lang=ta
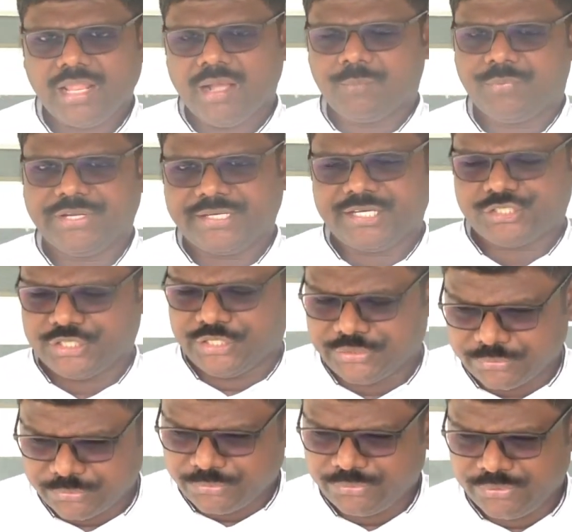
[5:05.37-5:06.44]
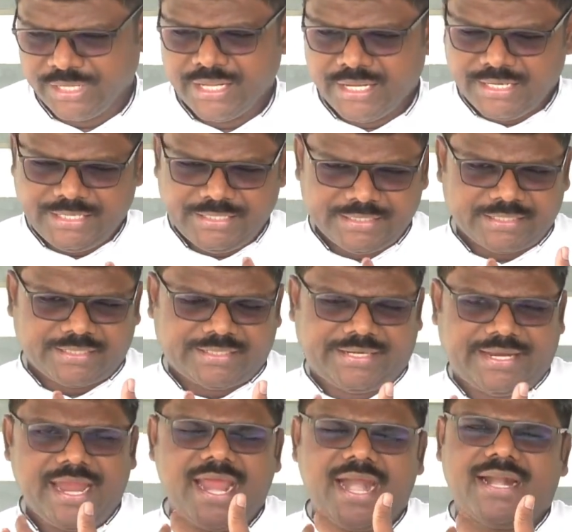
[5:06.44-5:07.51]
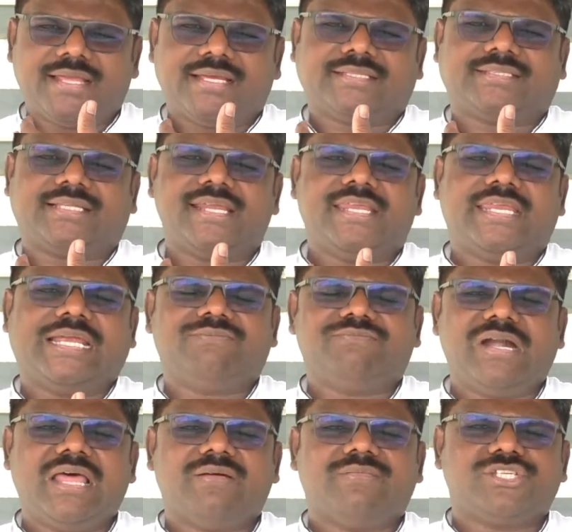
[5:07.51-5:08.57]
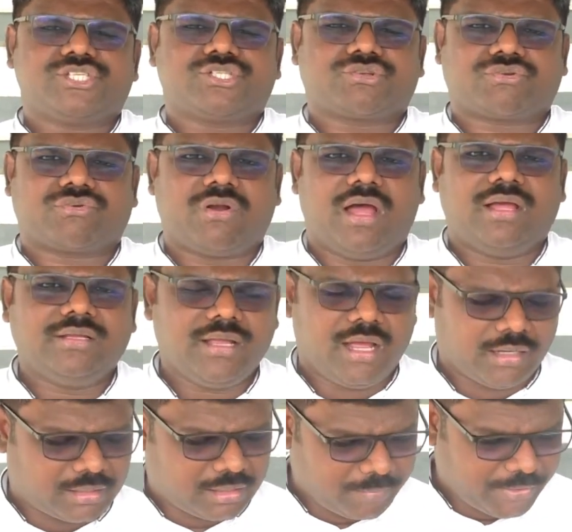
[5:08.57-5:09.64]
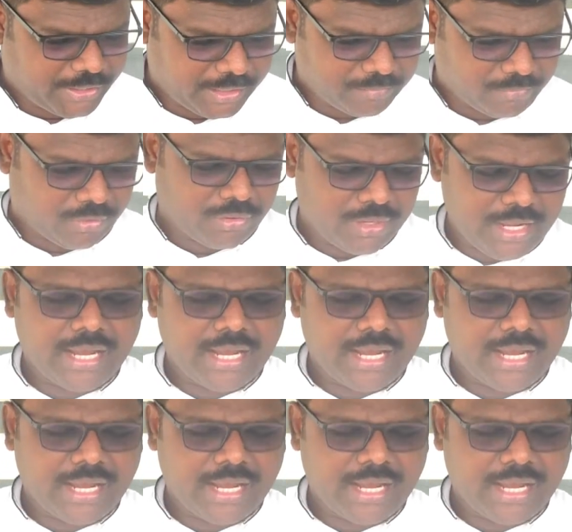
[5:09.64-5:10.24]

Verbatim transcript: அப்போ என்ன செய்யணும் இந்த கேடயத்தை எவ்வளவு ஸ்ட்ராங் ஆக்க முடியுமோ